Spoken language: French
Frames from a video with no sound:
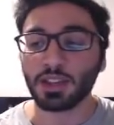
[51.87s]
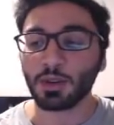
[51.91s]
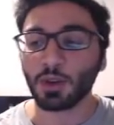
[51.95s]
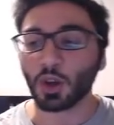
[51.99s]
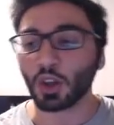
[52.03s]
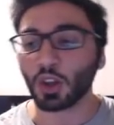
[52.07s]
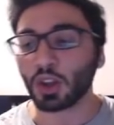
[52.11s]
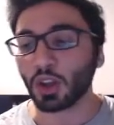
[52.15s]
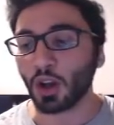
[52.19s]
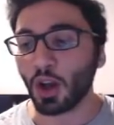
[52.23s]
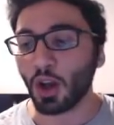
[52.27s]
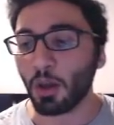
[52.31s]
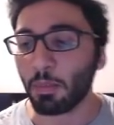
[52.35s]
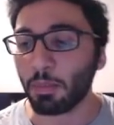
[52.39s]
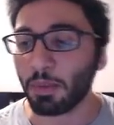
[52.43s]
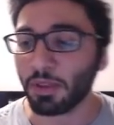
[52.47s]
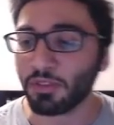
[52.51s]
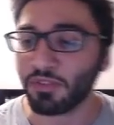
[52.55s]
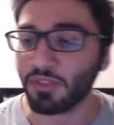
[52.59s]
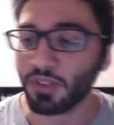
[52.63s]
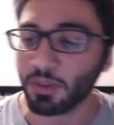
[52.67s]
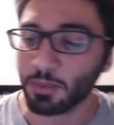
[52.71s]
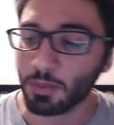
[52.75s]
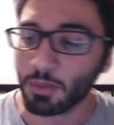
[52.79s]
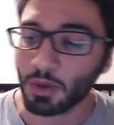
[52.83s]
il rentrera
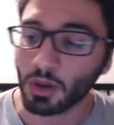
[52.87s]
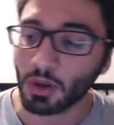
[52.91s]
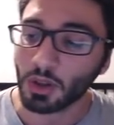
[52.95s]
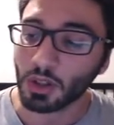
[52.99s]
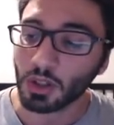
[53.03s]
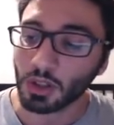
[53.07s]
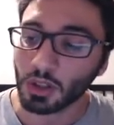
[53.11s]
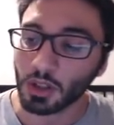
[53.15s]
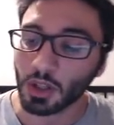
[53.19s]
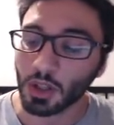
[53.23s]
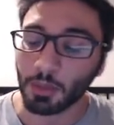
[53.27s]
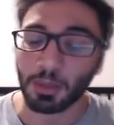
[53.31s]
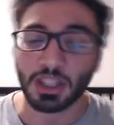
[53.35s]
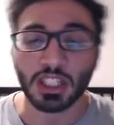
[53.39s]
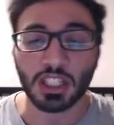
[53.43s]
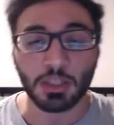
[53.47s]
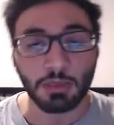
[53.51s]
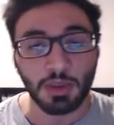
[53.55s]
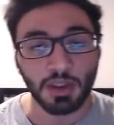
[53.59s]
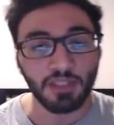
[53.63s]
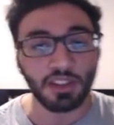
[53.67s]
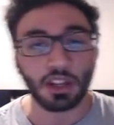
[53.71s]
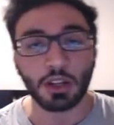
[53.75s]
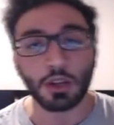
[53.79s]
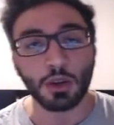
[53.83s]
parfaitement dans ma
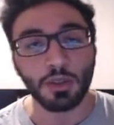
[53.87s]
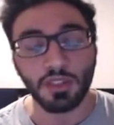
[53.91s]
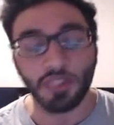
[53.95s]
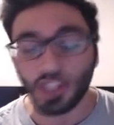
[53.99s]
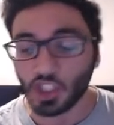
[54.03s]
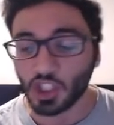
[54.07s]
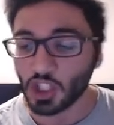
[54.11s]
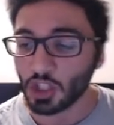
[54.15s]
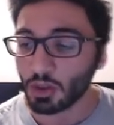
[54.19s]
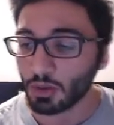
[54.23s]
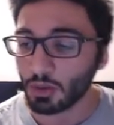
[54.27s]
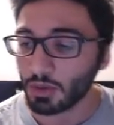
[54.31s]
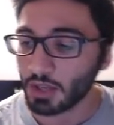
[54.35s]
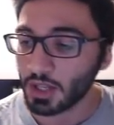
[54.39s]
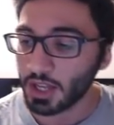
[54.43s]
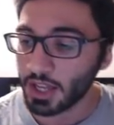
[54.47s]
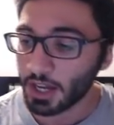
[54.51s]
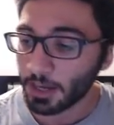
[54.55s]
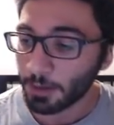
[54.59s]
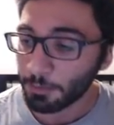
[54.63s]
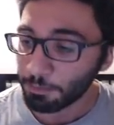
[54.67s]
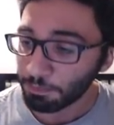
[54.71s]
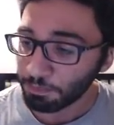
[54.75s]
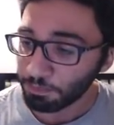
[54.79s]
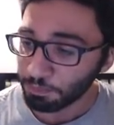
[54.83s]
team avec le Végéto et
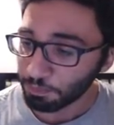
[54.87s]
l'air.